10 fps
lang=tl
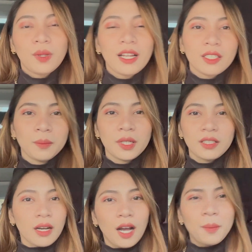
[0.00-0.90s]
Wala nang
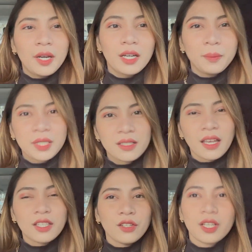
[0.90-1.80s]
magka-cameraman
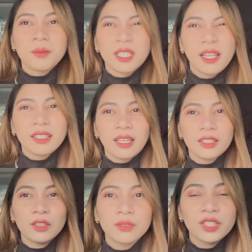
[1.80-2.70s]
sa inyo, something like
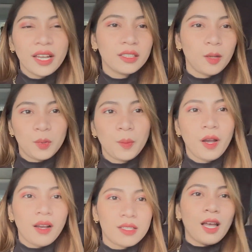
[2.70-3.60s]
that, kung shy type yung
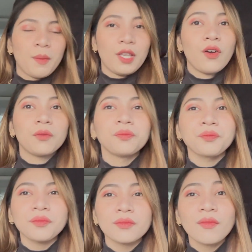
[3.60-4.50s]
mga kasama nyo.
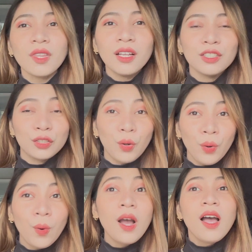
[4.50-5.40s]

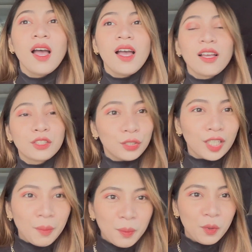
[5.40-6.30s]
So,
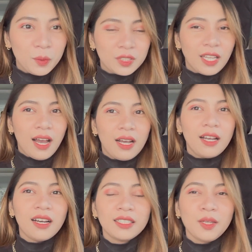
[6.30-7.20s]
doon kami pupunta.
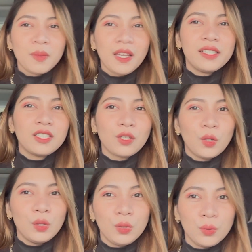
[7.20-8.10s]
Ang name niya is
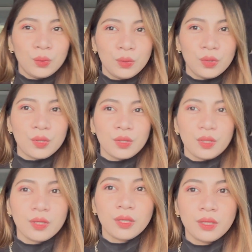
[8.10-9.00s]
Soluz.
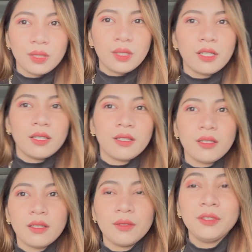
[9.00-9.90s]

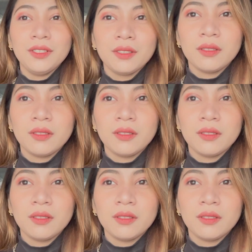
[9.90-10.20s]
Uy!